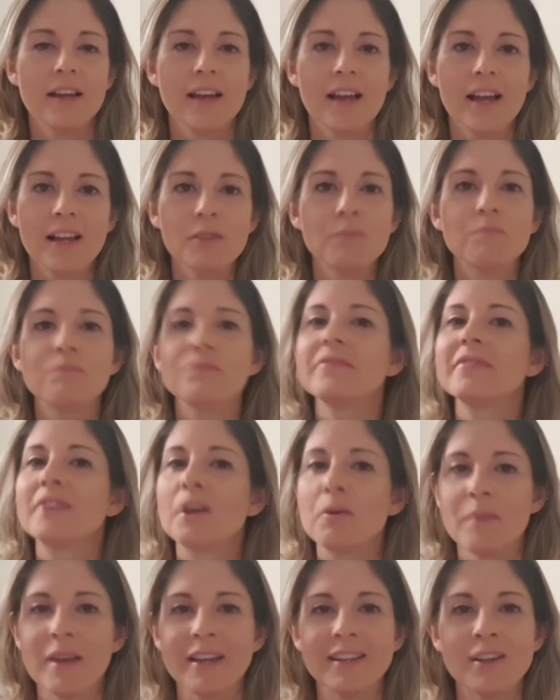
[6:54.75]
Ele
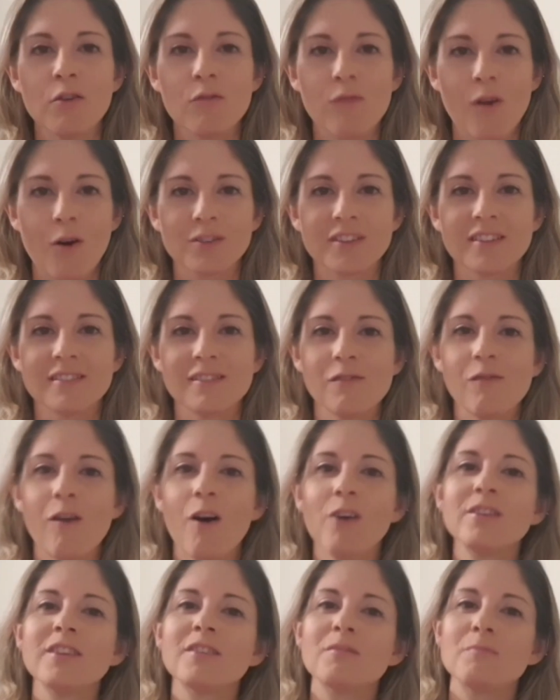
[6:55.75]
também deu voltas e
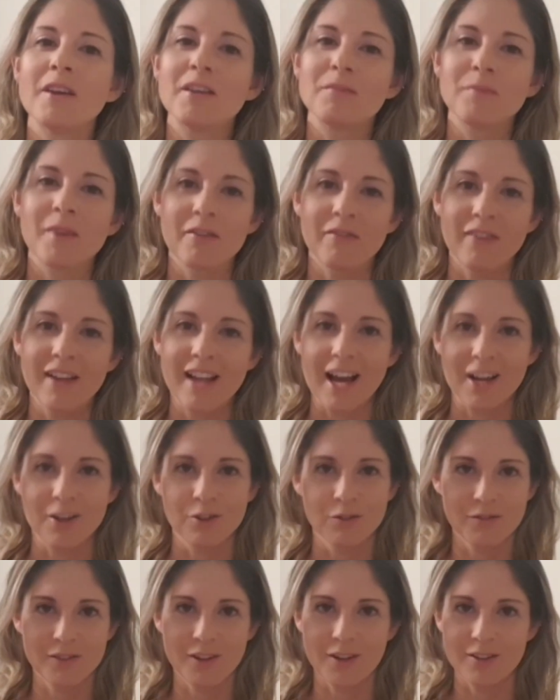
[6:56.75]
voltas, mas para falar
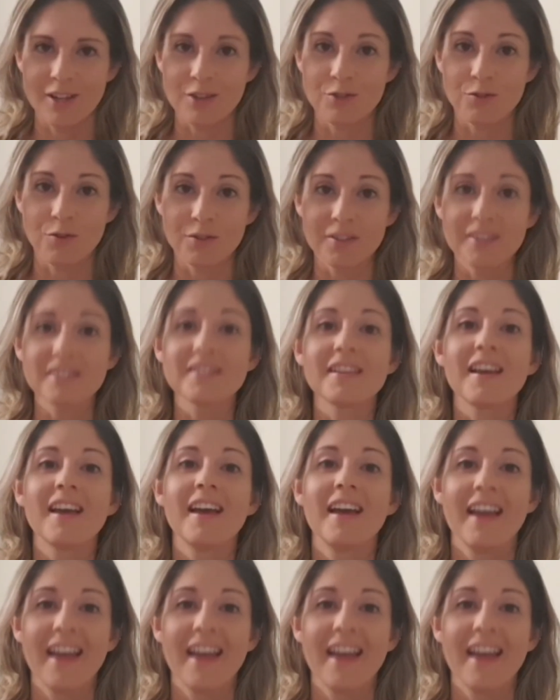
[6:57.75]
que no final das contas,